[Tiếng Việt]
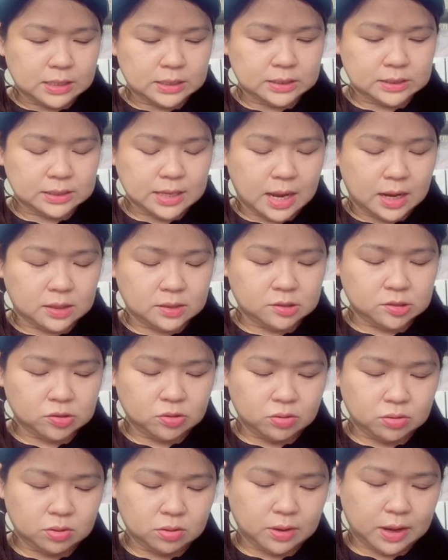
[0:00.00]
sản
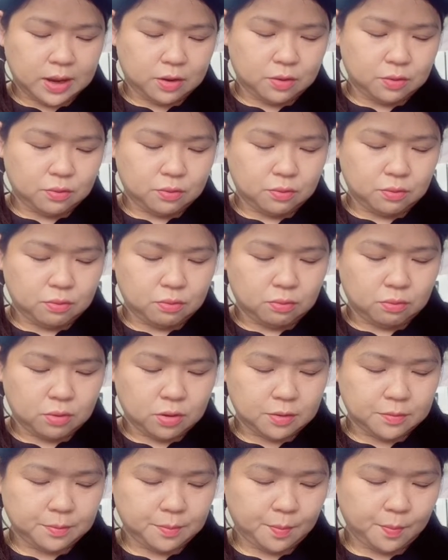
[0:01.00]
xuất kẹo
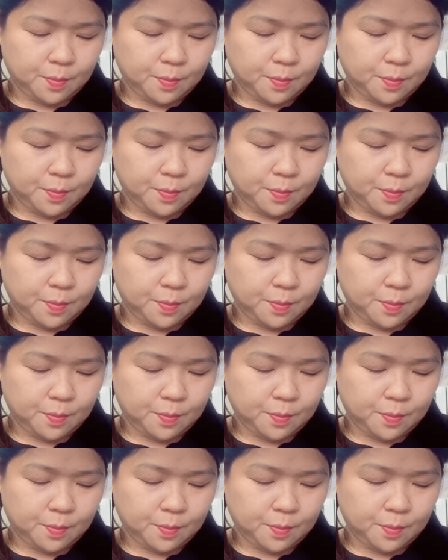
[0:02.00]
của